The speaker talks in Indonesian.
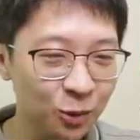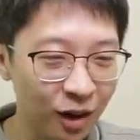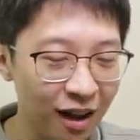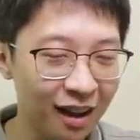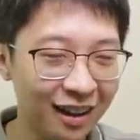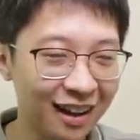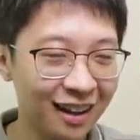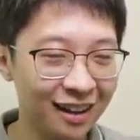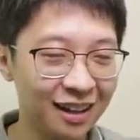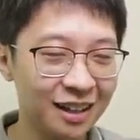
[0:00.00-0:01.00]
gue
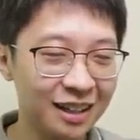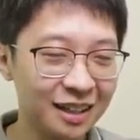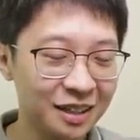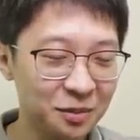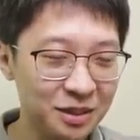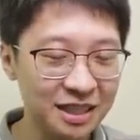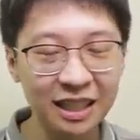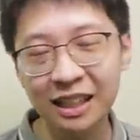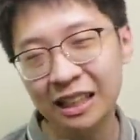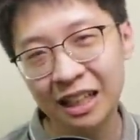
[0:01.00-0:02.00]
uh, biasanya
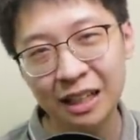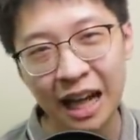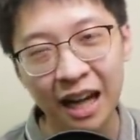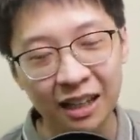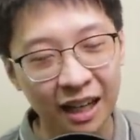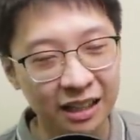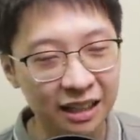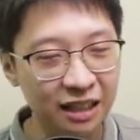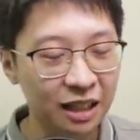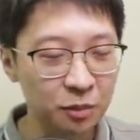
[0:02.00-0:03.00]
kan kita kan ngehargain
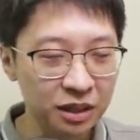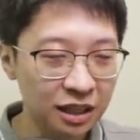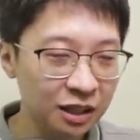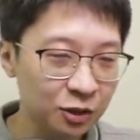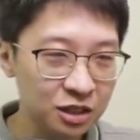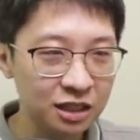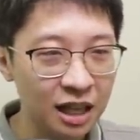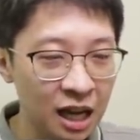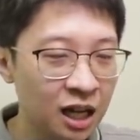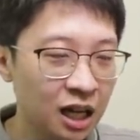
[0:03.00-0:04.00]
ya yang bikin terus
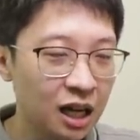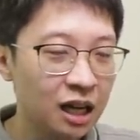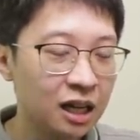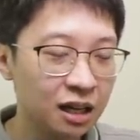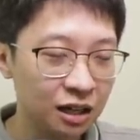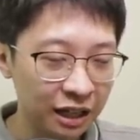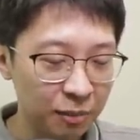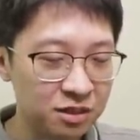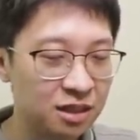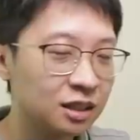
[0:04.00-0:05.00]
kita uh,
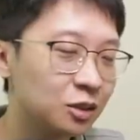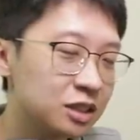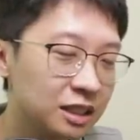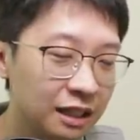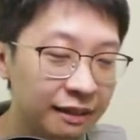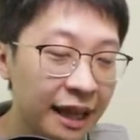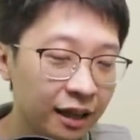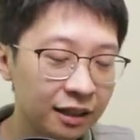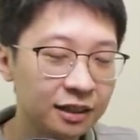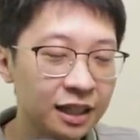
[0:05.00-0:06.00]
capture terus kita tag
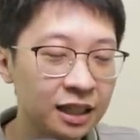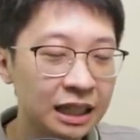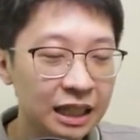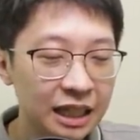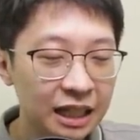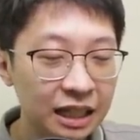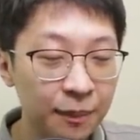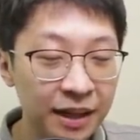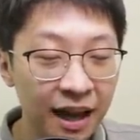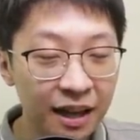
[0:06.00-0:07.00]
gitu kan.
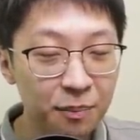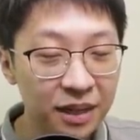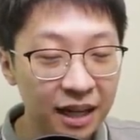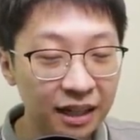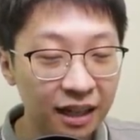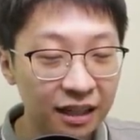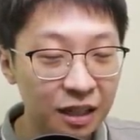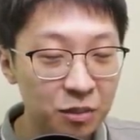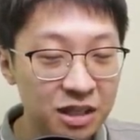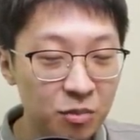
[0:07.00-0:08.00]
kami harap penghargaan ini
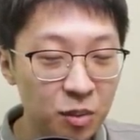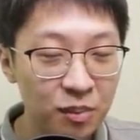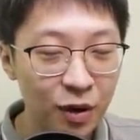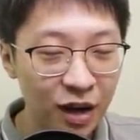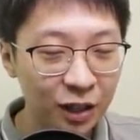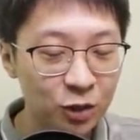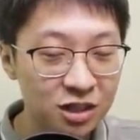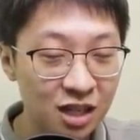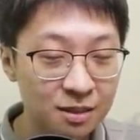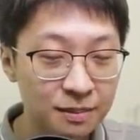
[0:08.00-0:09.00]
bisa membawa
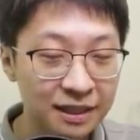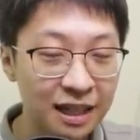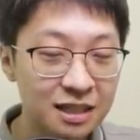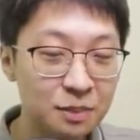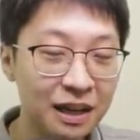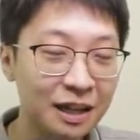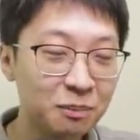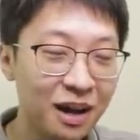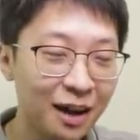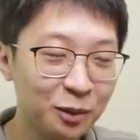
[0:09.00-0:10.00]
antusiasme dan semangat
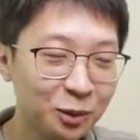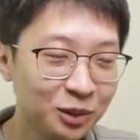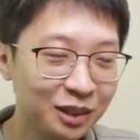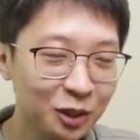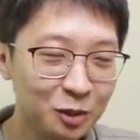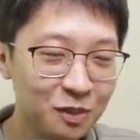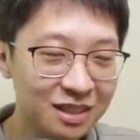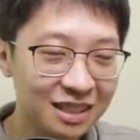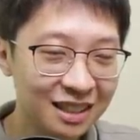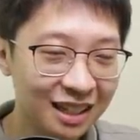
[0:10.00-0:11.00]
baru terus
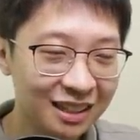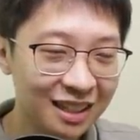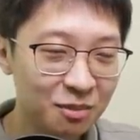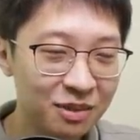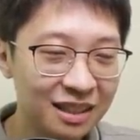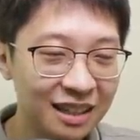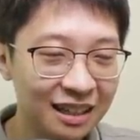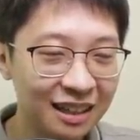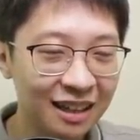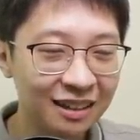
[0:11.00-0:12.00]
bersinar dan
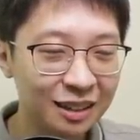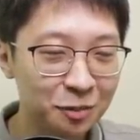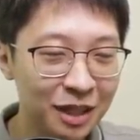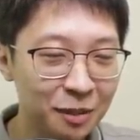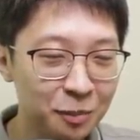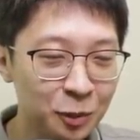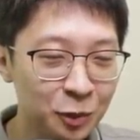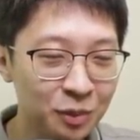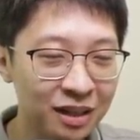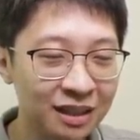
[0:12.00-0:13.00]
memberikan karya
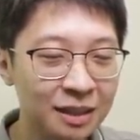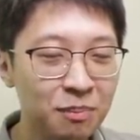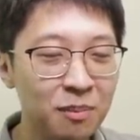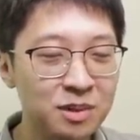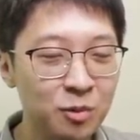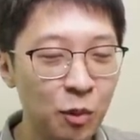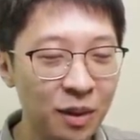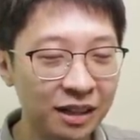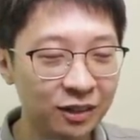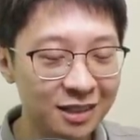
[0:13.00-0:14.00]
terbaikmu bagi PUBG
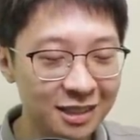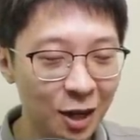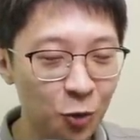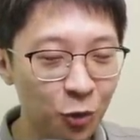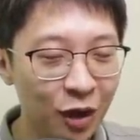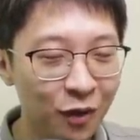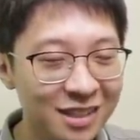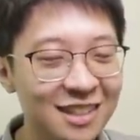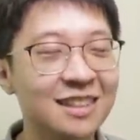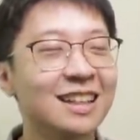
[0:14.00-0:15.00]
Mobile Indonesia
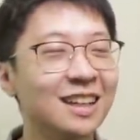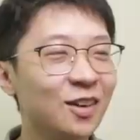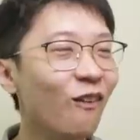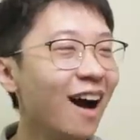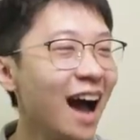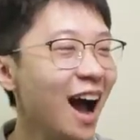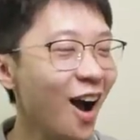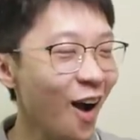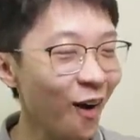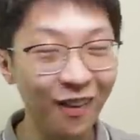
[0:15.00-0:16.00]
WWCD
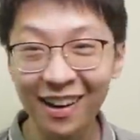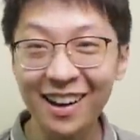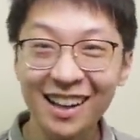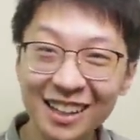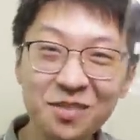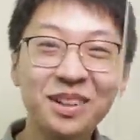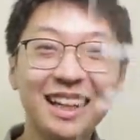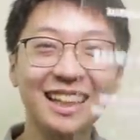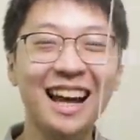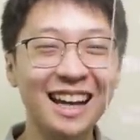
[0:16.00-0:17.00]
wow ini
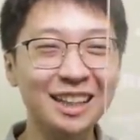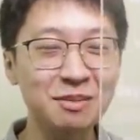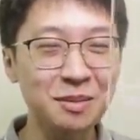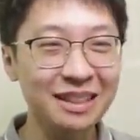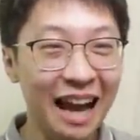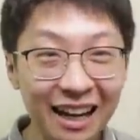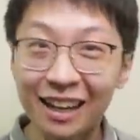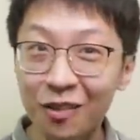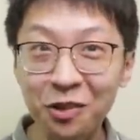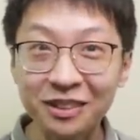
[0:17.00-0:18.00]
berkat kalian teman-teman ada
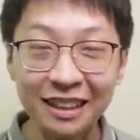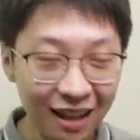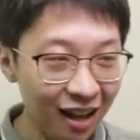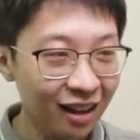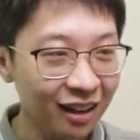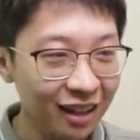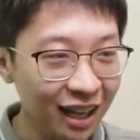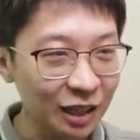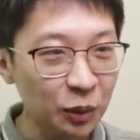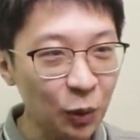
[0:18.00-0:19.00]
yang ngevoting kah
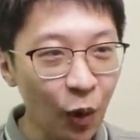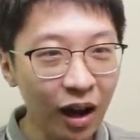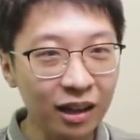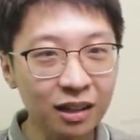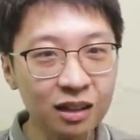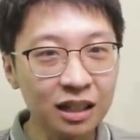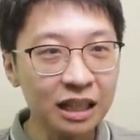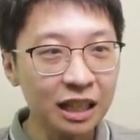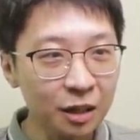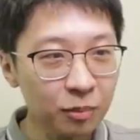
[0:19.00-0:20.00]
atau gua ini
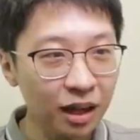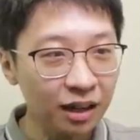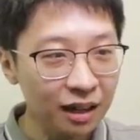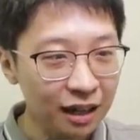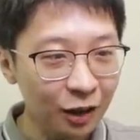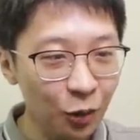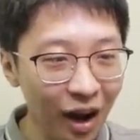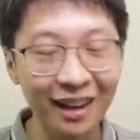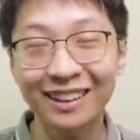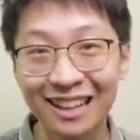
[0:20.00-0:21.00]
dikirim karena
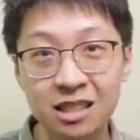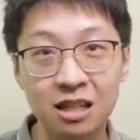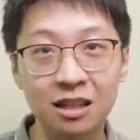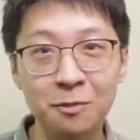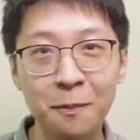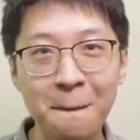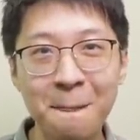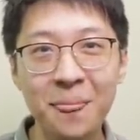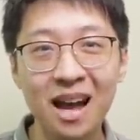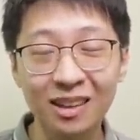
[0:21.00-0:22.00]
gua anak tension
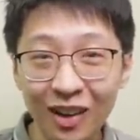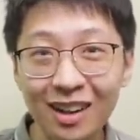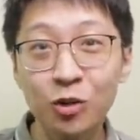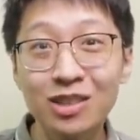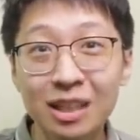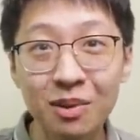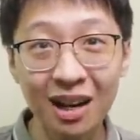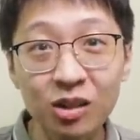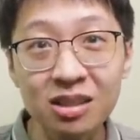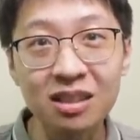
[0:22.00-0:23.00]
atau karena gua sering bakar
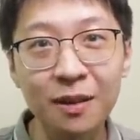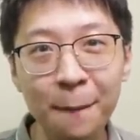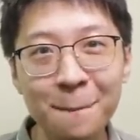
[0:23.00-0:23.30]
sih